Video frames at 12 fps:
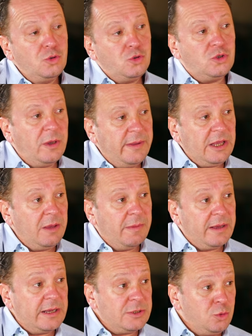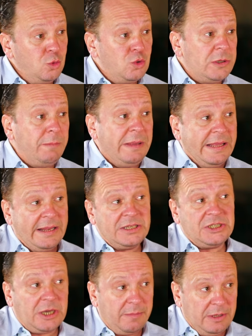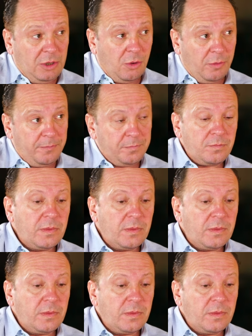sistemedeki makas %1000'lere çıkabiliyor.